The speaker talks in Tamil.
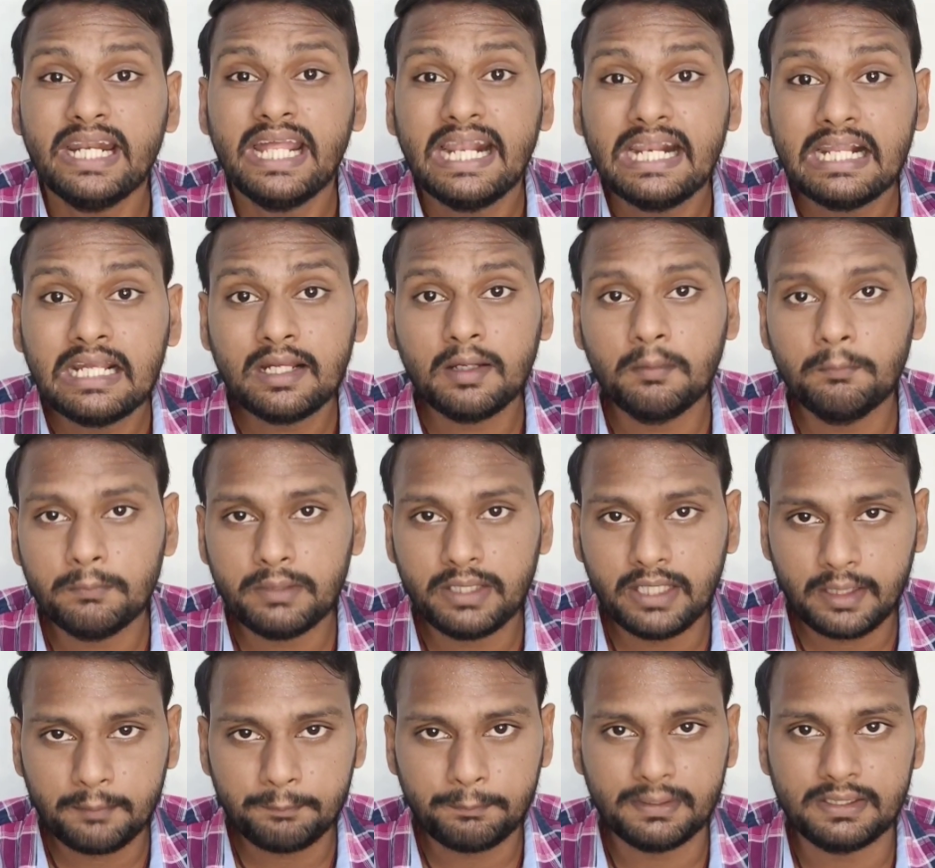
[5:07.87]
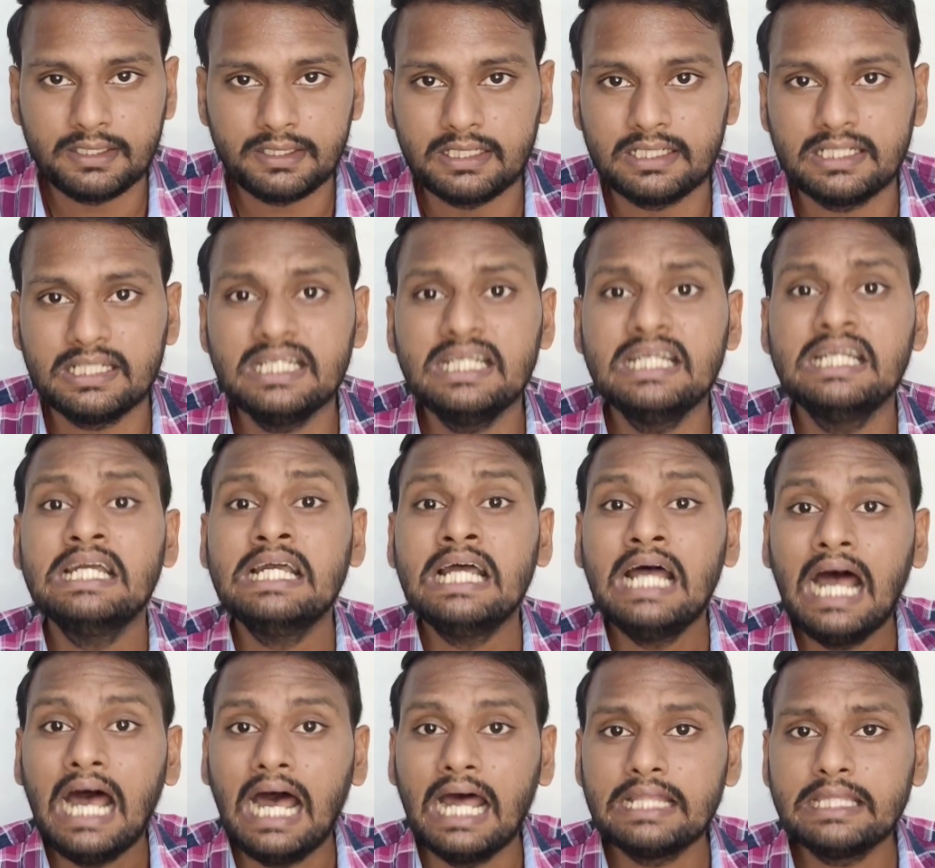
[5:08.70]
நெருக்கம் ஏற்பட்டிருக்கு
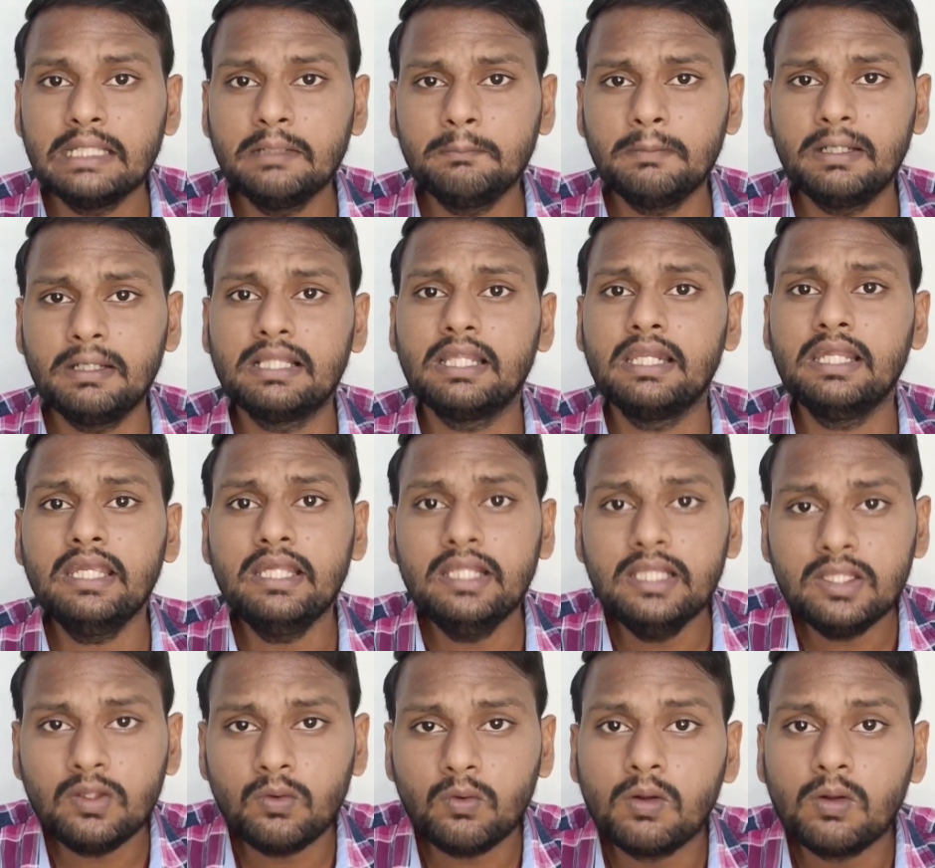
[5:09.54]
அதே மாதிரி இந்த